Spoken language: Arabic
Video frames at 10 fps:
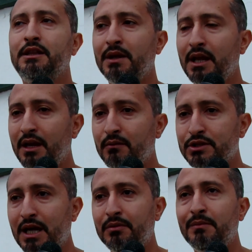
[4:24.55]
يتمنى يراني
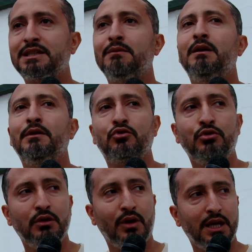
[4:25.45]
مستقبل مرسى مهما
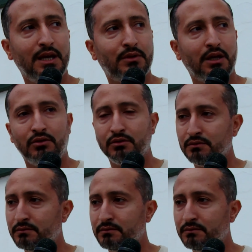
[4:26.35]
تكون الوضعيه نتاعو